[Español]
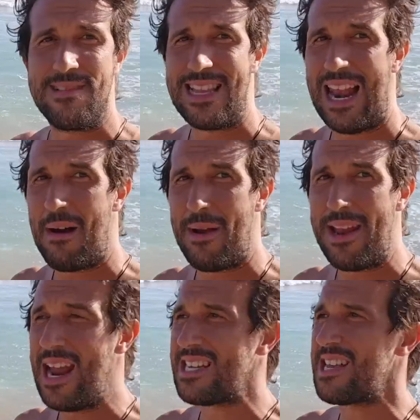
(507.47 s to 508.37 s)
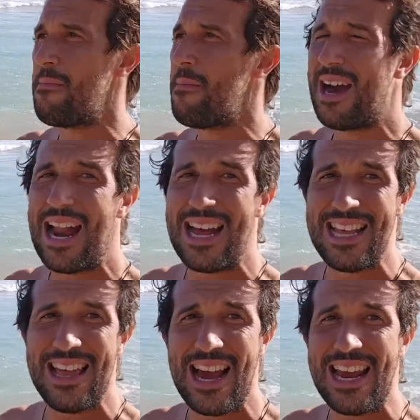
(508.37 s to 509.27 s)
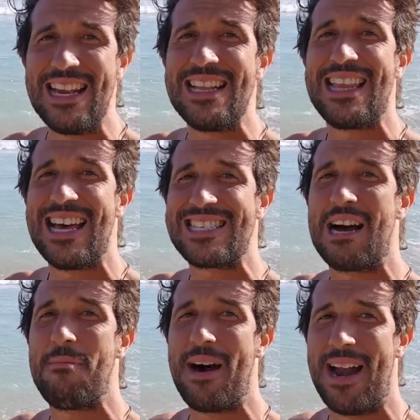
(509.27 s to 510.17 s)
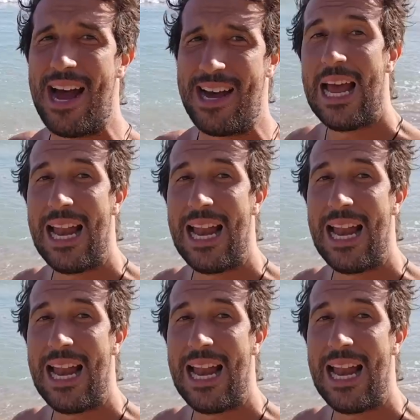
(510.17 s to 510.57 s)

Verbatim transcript: De las bellezas más grandes de aquí, de Samaná.